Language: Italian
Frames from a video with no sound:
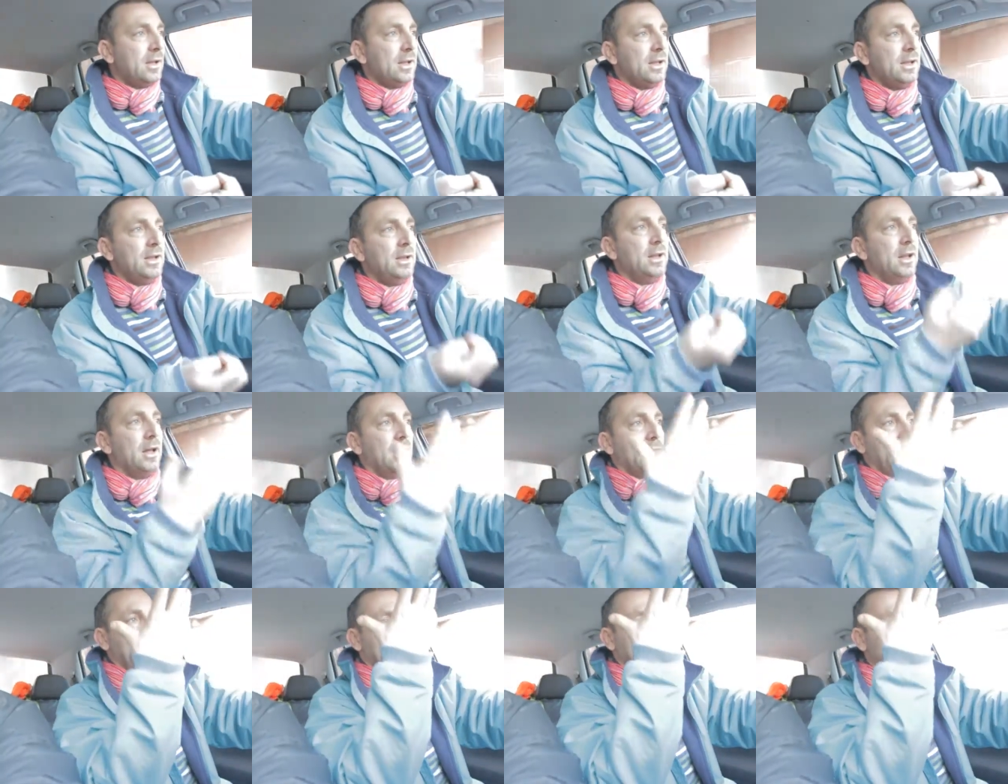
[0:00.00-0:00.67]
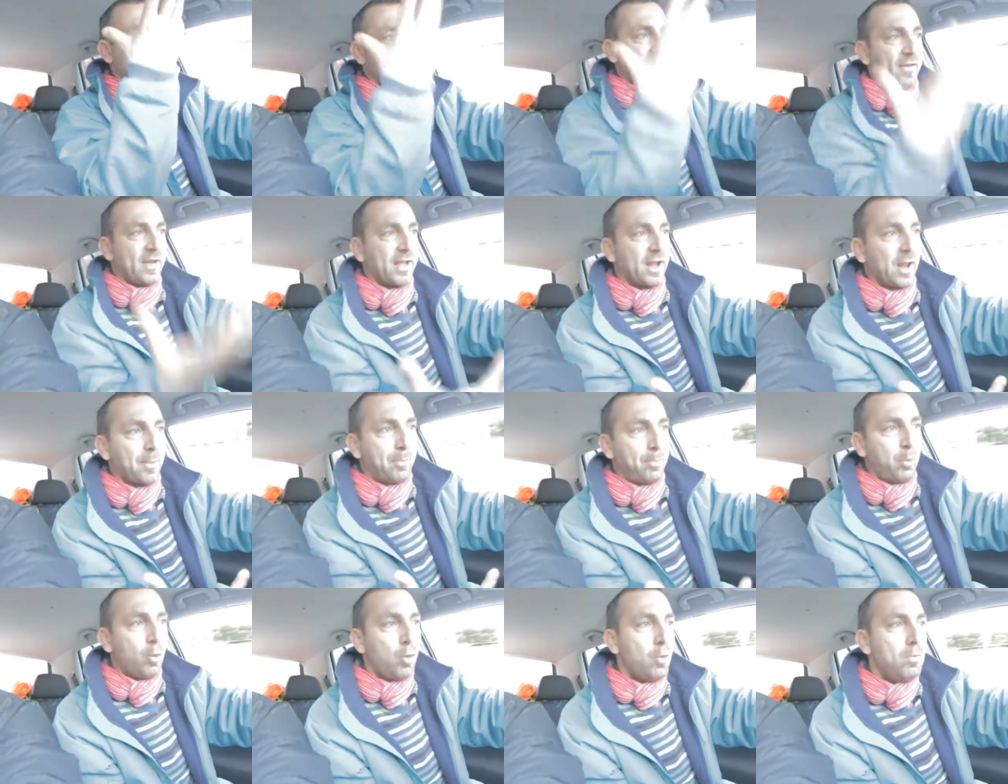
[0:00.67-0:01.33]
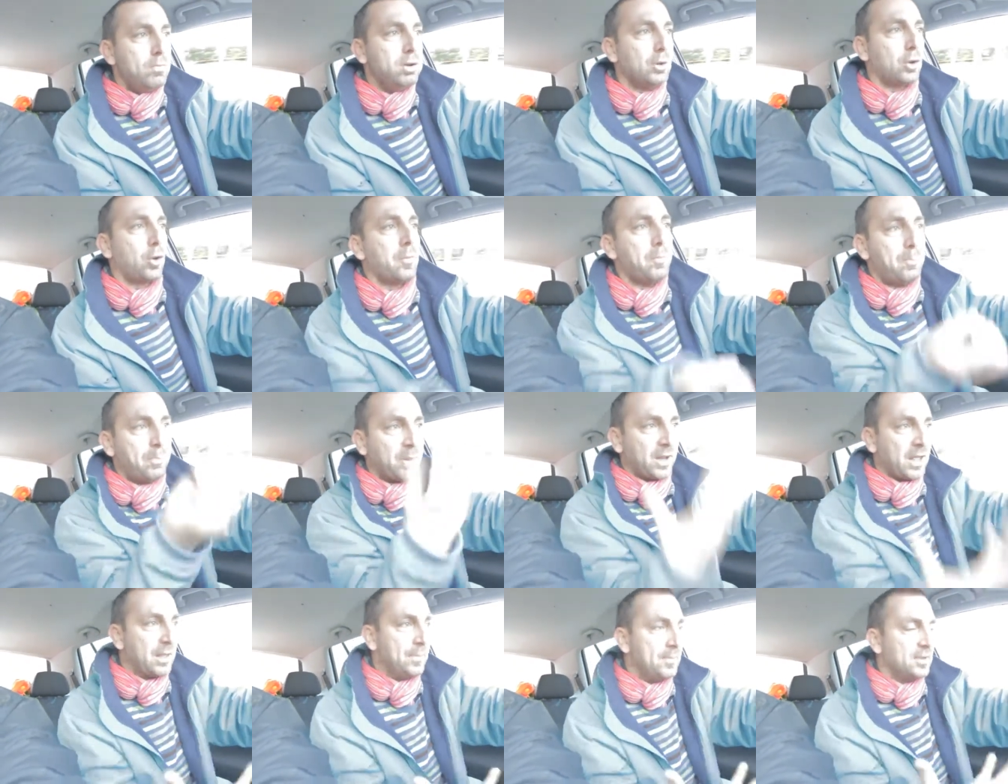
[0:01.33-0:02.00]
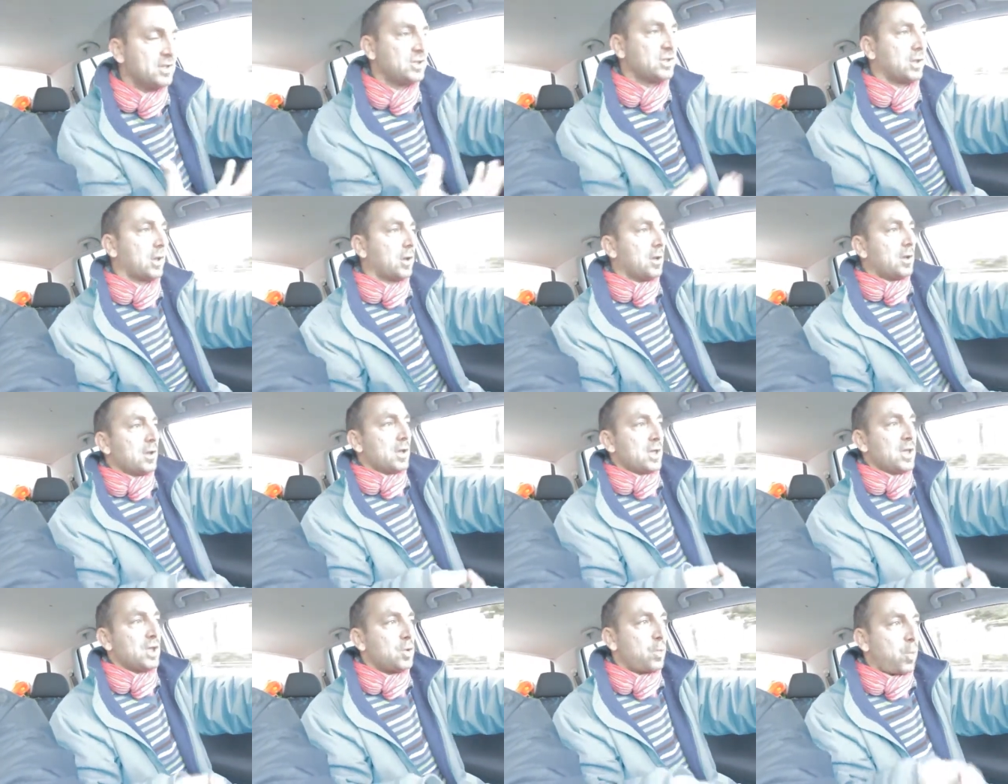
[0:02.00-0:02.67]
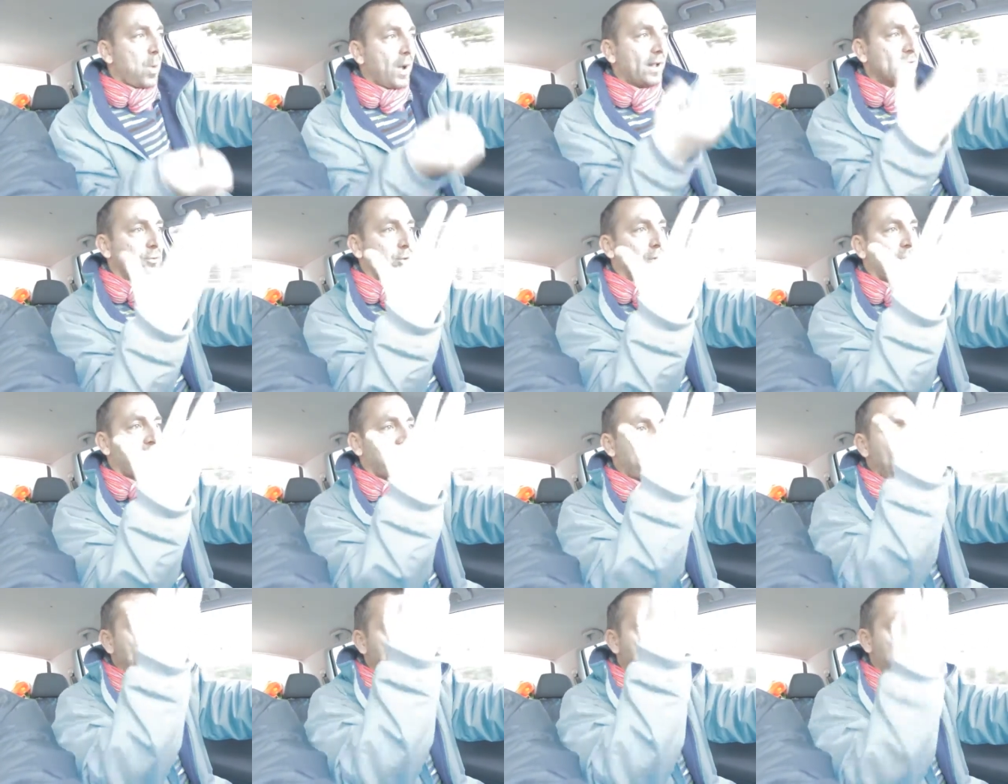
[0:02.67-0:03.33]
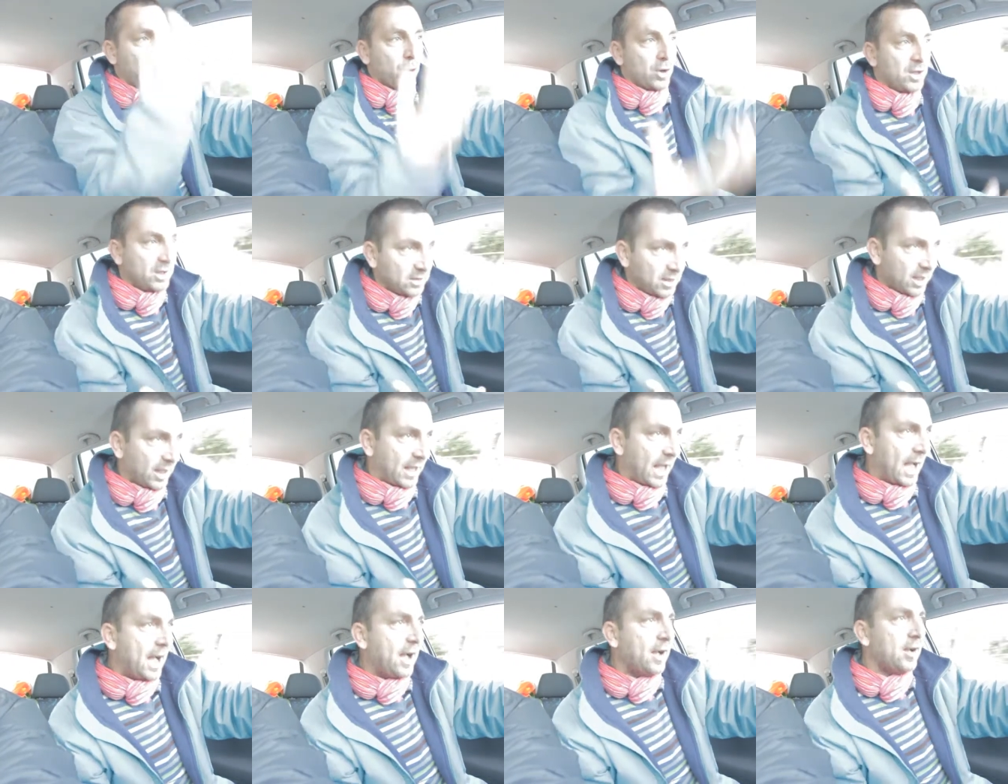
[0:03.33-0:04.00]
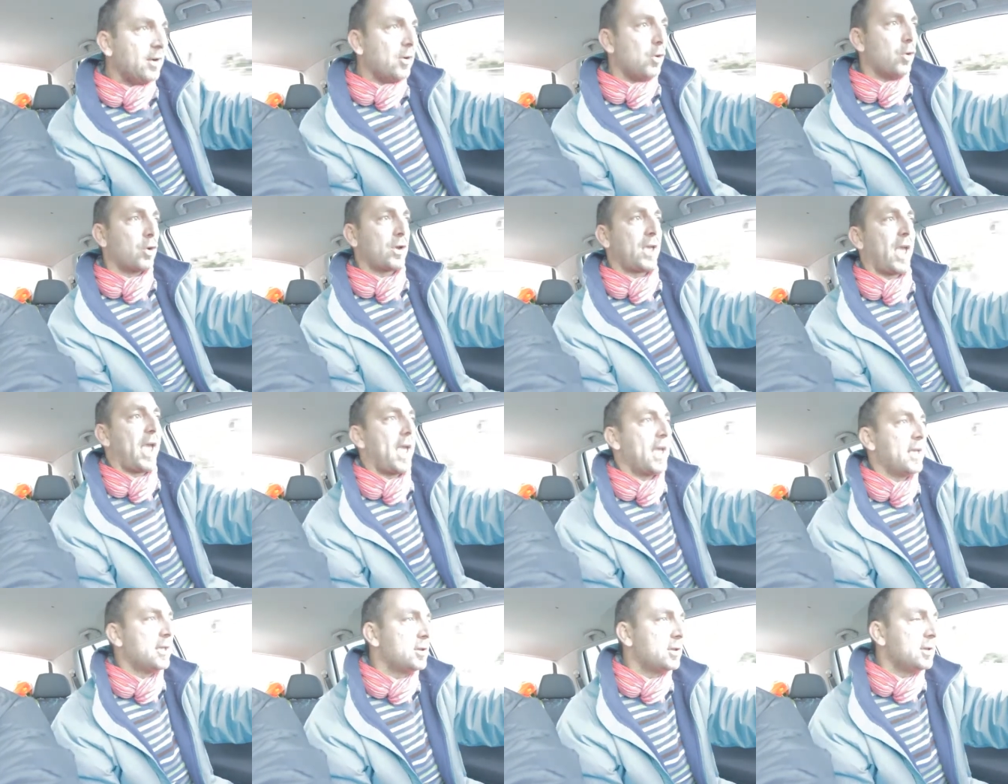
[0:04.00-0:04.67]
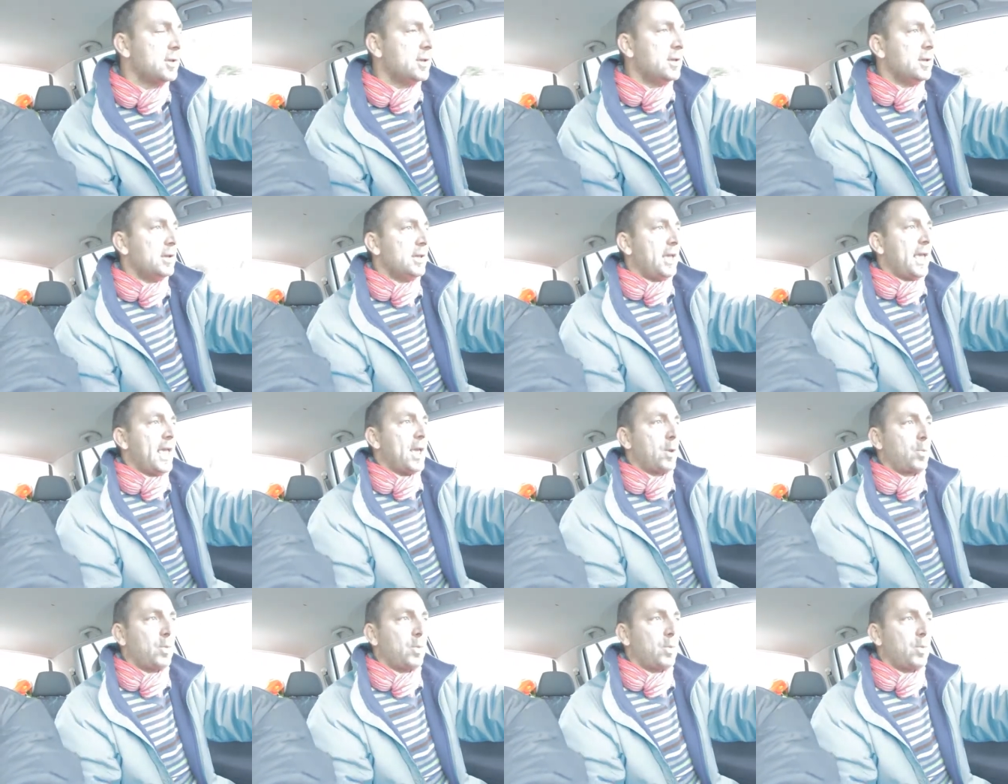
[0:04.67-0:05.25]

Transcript: il, il, il, dovere pubblico in primis in quanto fai politica ok e